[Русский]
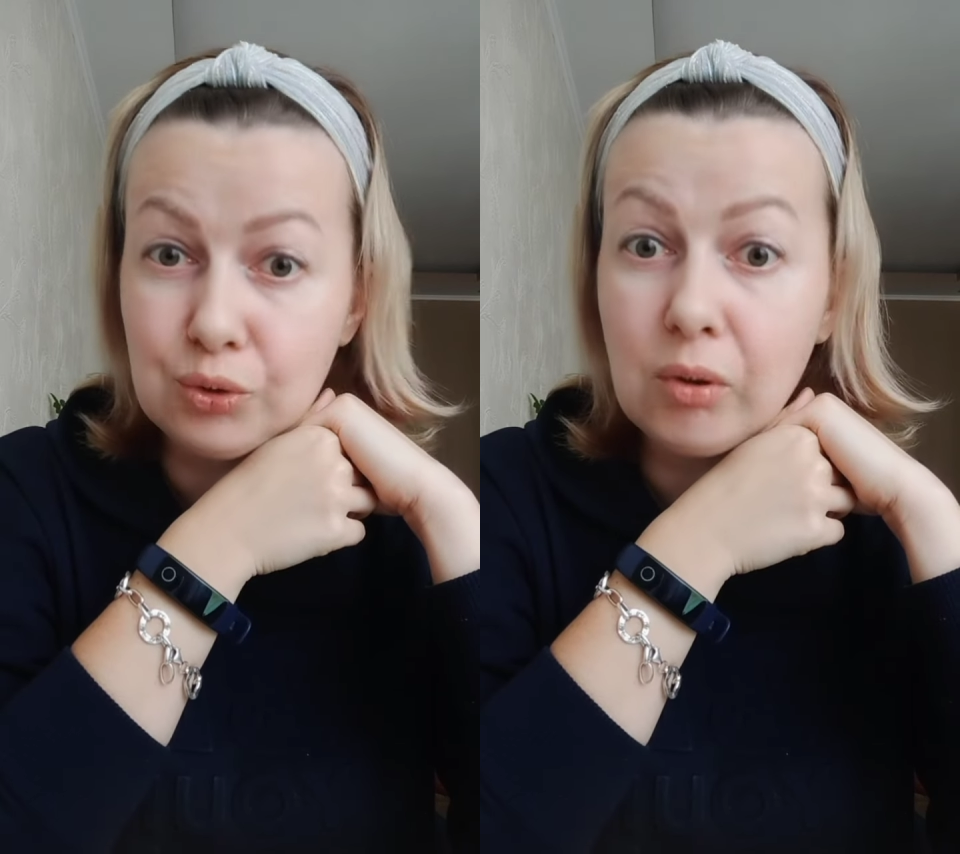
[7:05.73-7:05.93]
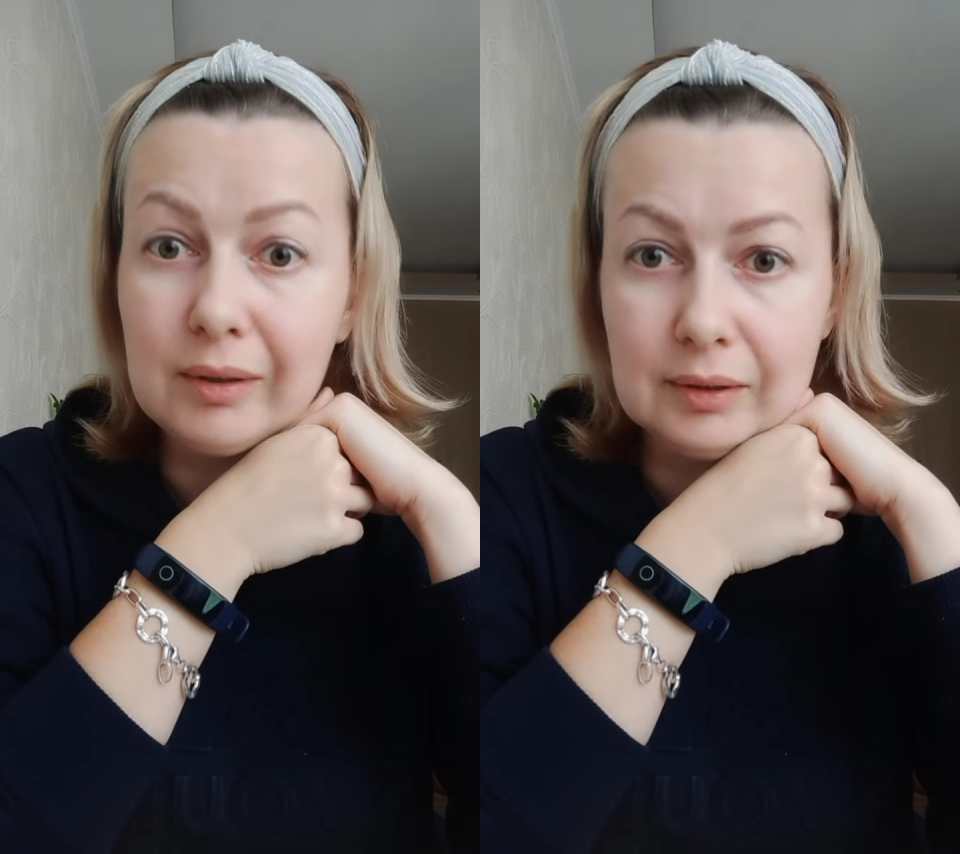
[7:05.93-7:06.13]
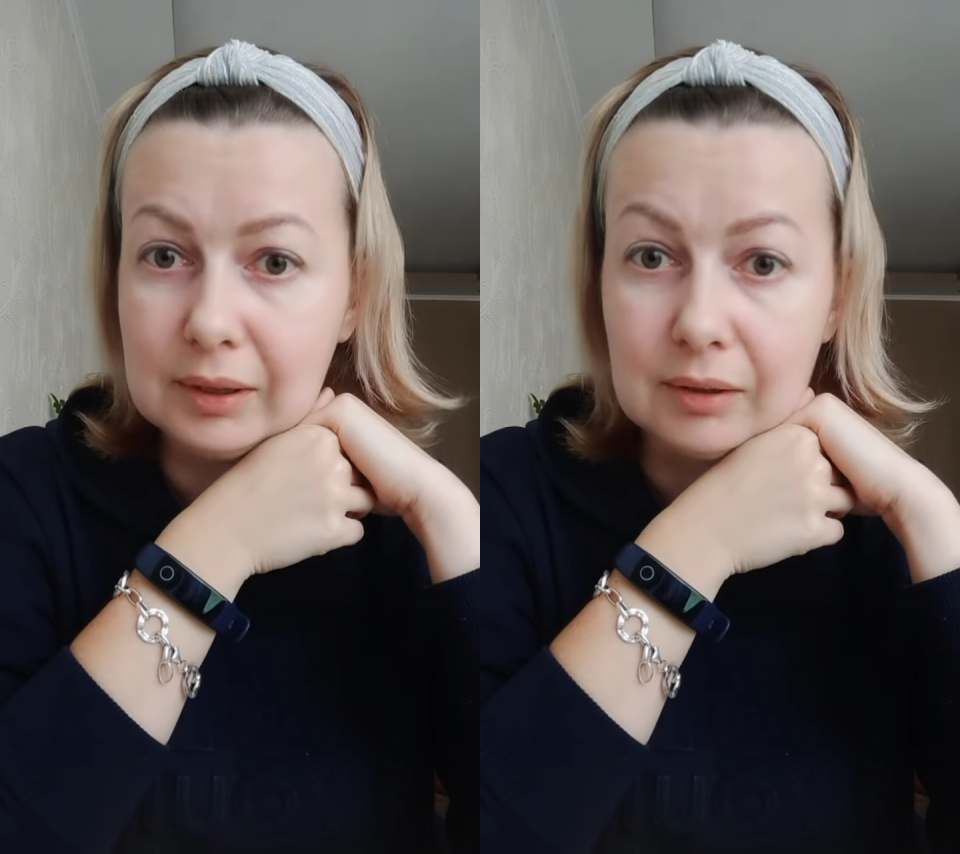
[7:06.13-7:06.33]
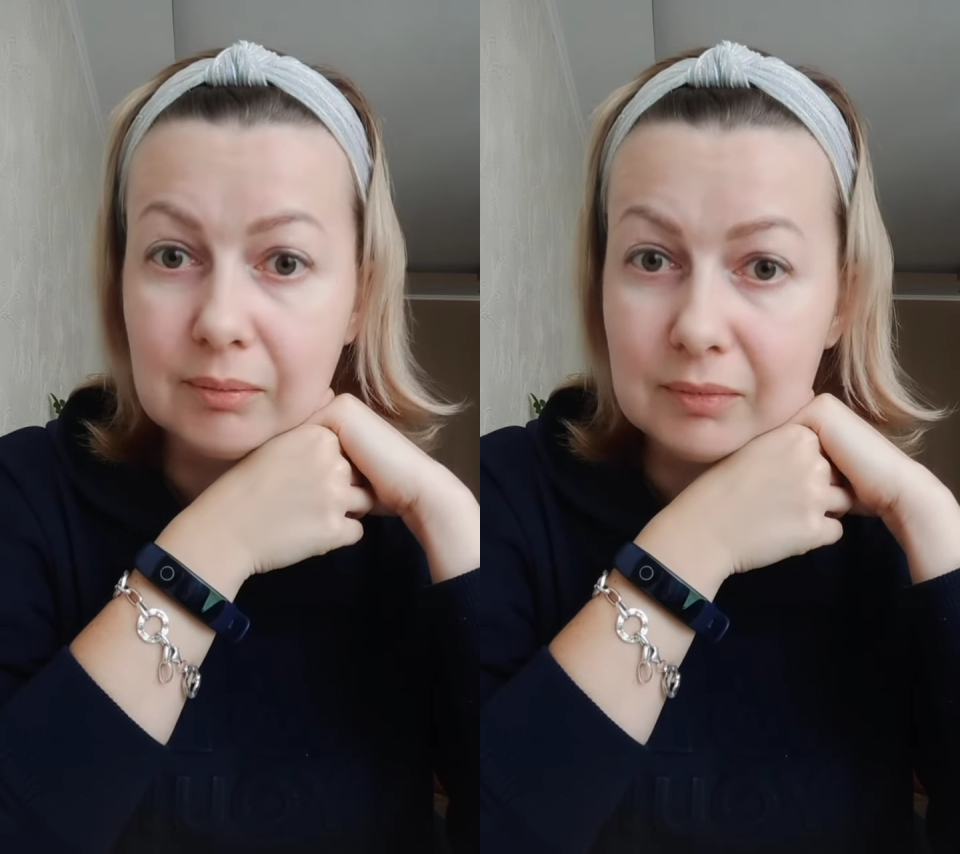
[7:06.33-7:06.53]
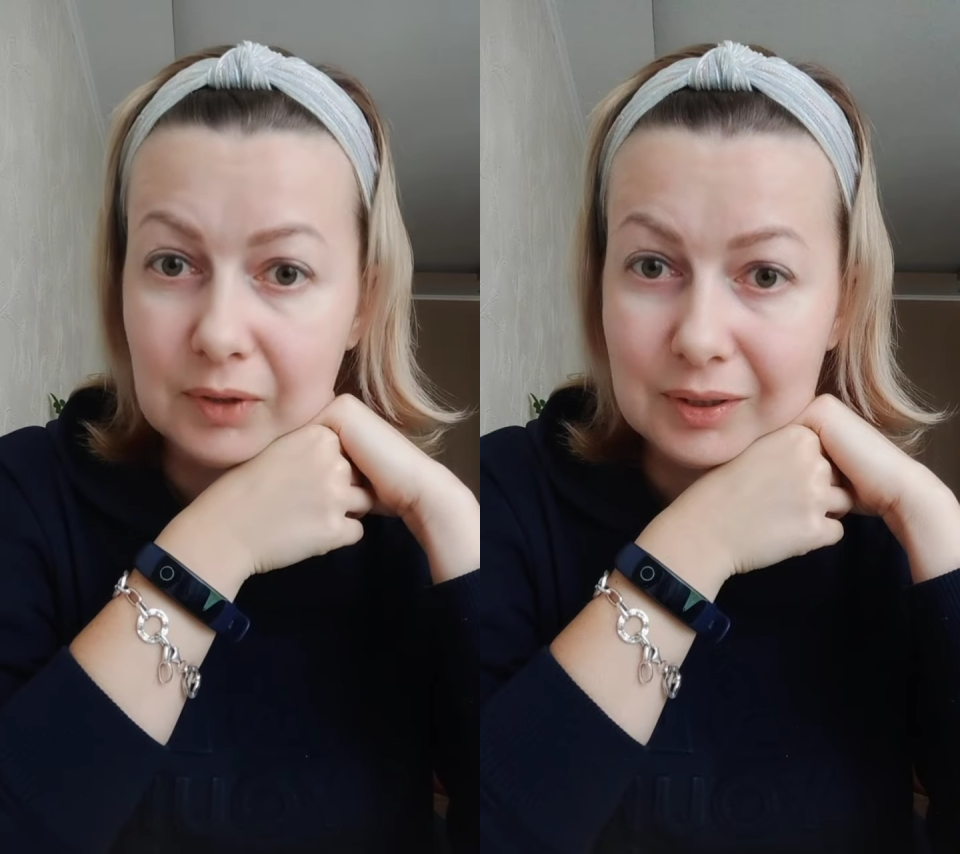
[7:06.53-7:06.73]
43
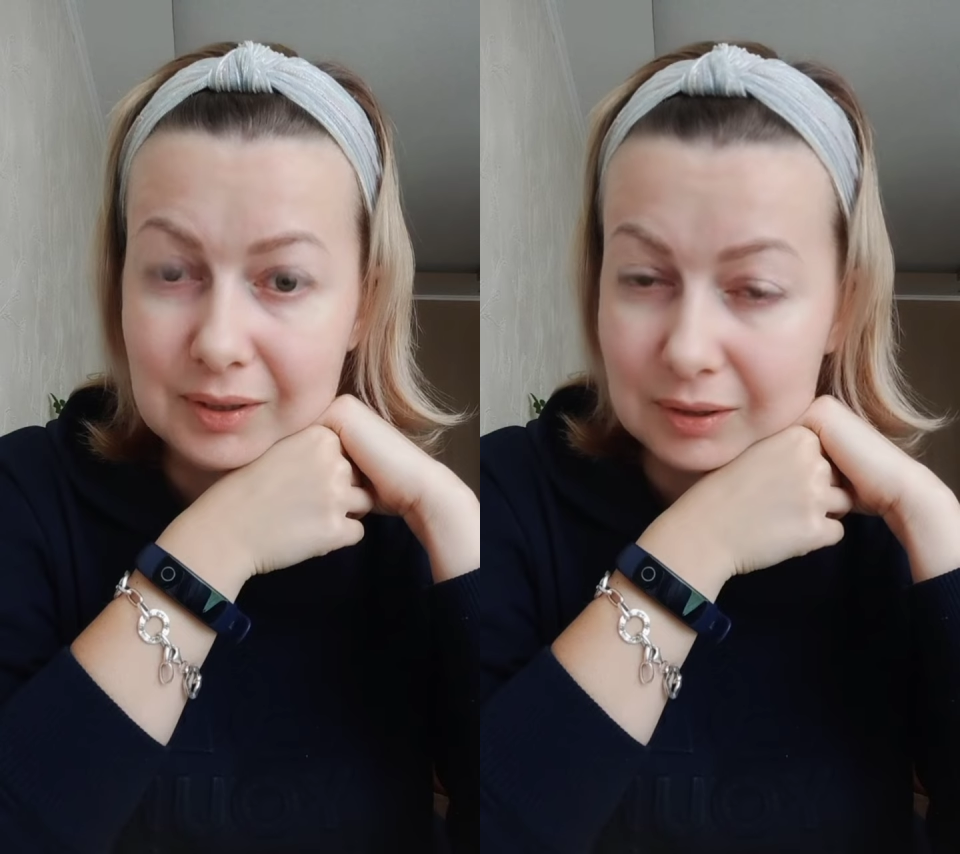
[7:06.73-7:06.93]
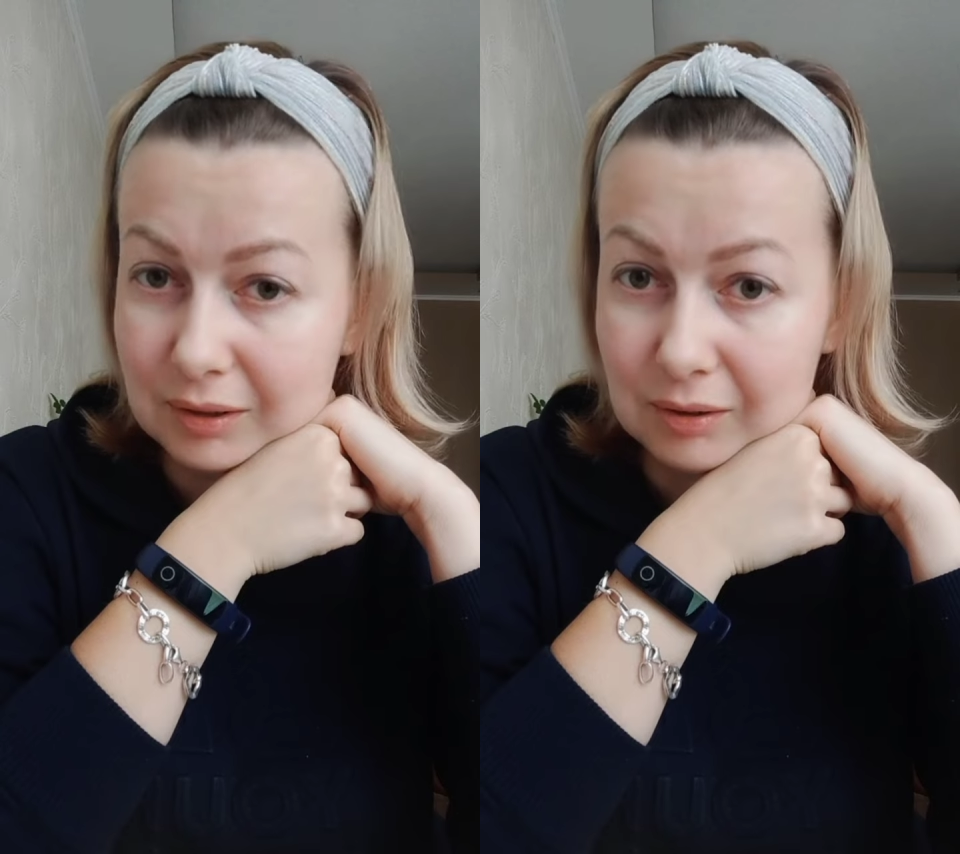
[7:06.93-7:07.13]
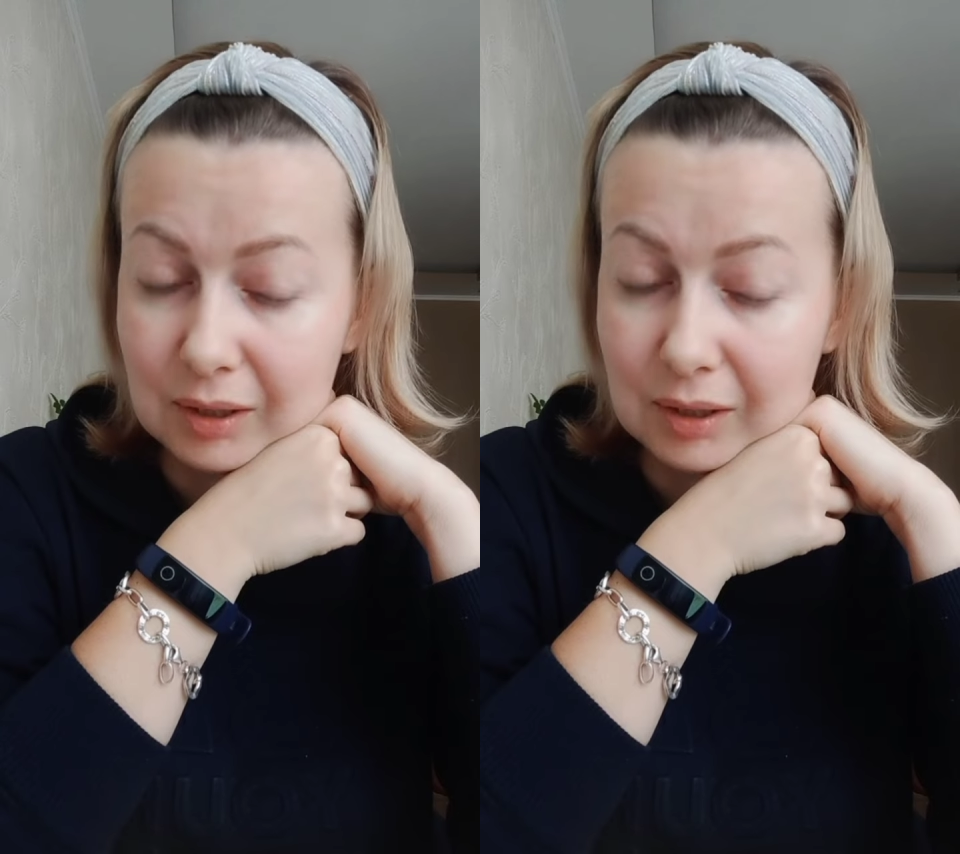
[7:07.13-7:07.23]
российские,